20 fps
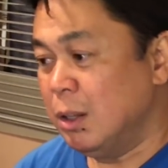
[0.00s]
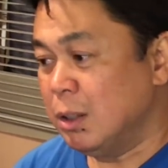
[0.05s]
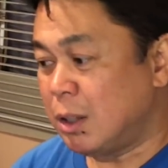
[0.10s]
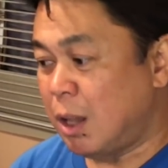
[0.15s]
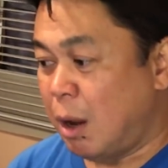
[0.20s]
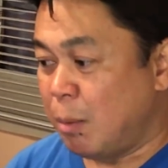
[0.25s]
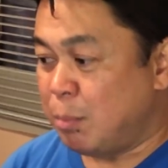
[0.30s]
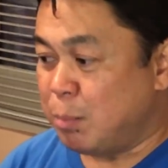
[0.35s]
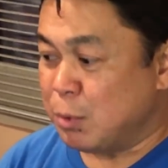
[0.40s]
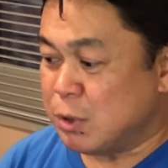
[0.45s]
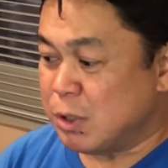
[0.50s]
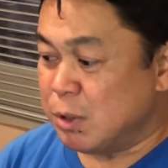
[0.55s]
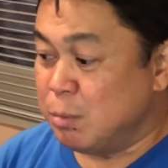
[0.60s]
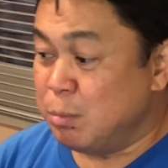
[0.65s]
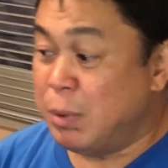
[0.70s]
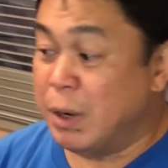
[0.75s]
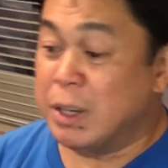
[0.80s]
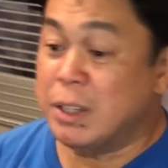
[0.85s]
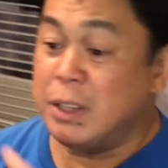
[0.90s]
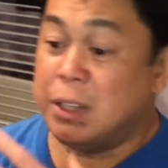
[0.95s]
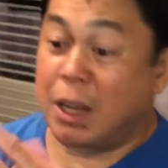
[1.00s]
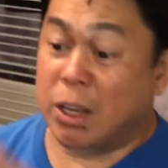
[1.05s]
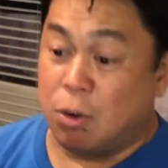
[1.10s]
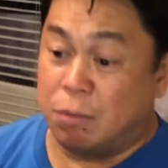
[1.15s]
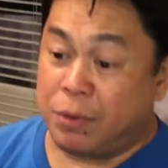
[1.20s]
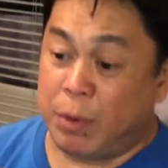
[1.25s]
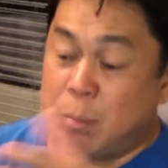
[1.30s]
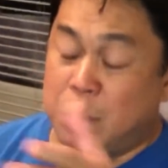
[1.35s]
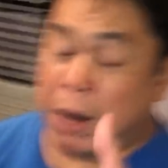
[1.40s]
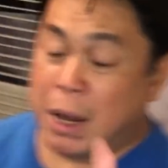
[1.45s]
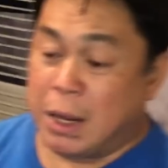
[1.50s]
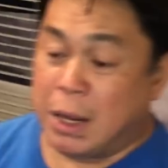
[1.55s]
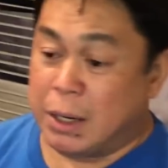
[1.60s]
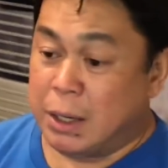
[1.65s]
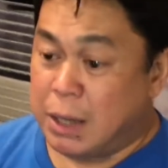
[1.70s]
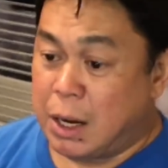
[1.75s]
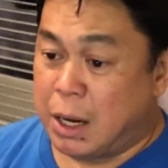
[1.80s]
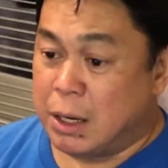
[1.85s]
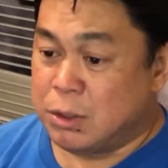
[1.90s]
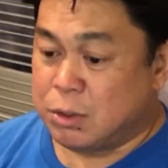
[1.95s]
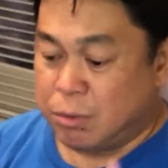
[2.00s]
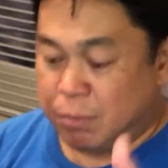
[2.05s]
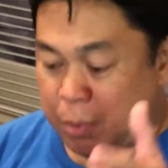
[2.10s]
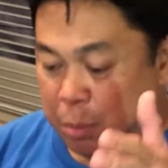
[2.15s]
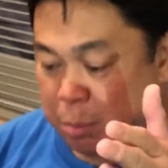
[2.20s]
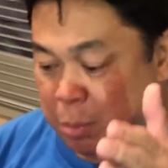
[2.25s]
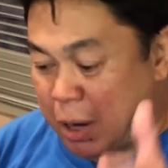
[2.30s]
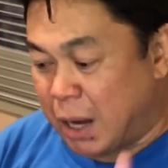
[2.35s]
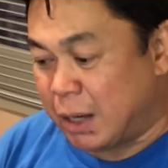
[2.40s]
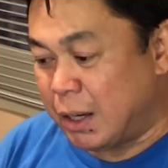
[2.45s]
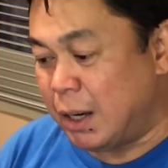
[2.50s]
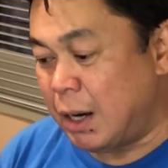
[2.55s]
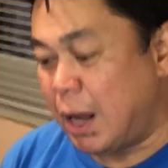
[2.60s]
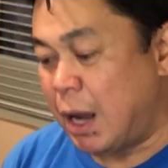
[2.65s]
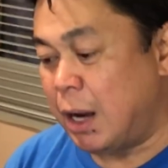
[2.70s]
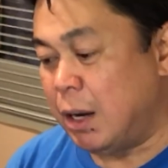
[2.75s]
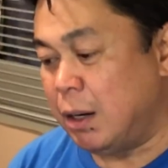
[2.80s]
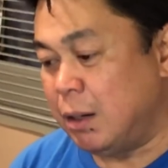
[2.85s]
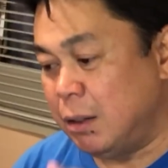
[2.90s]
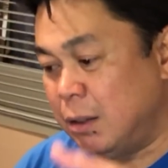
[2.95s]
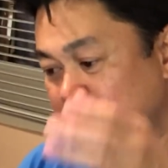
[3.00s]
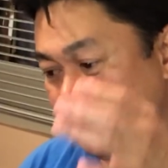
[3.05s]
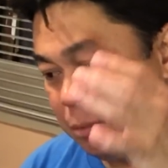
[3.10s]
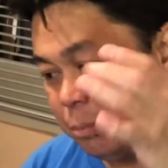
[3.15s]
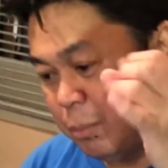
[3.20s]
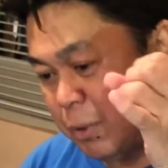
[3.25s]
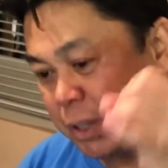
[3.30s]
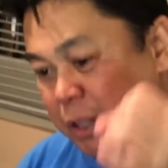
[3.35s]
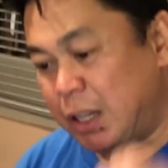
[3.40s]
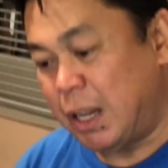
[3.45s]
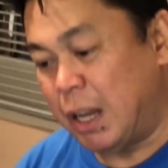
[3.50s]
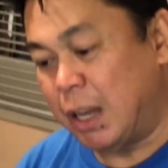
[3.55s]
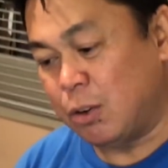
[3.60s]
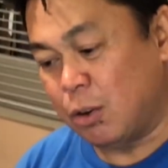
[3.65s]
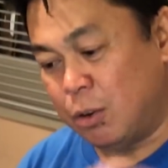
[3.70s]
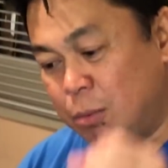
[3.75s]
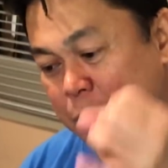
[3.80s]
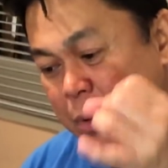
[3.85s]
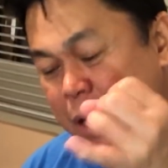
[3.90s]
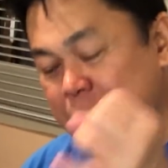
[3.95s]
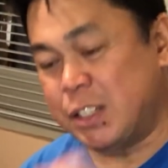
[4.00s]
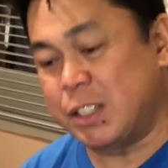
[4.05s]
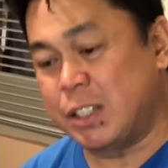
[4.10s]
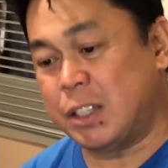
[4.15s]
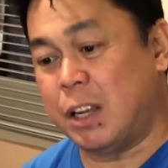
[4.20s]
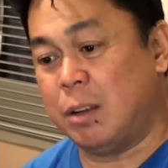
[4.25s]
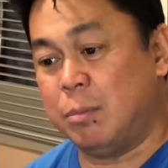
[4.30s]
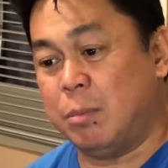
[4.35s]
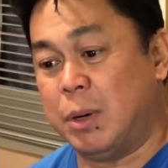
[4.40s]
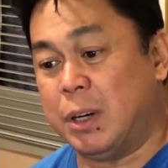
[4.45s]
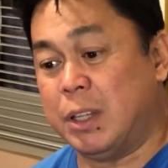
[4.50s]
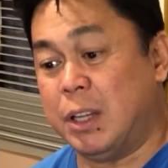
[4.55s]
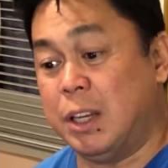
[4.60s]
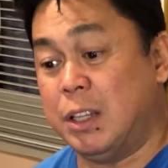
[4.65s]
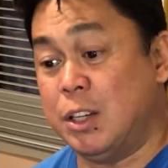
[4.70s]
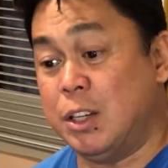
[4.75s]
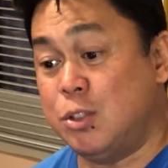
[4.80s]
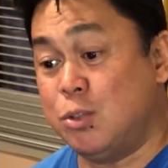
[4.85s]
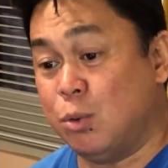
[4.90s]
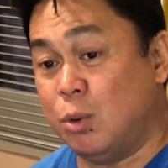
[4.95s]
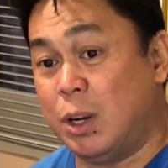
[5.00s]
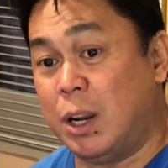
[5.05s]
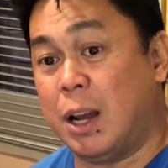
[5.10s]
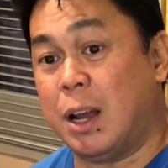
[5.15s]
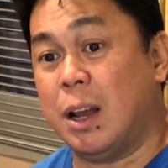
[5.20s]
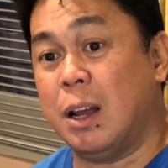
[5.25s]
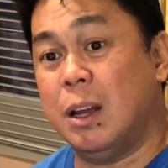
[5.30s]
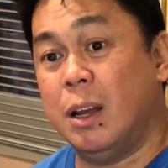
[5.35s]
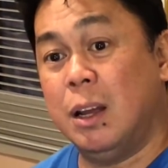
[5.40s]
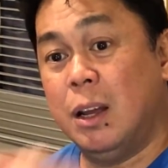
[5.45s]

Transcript: Tapos yung birthday ko, February 9. So February 9, birthday ko, March 10, birthday ni Julia.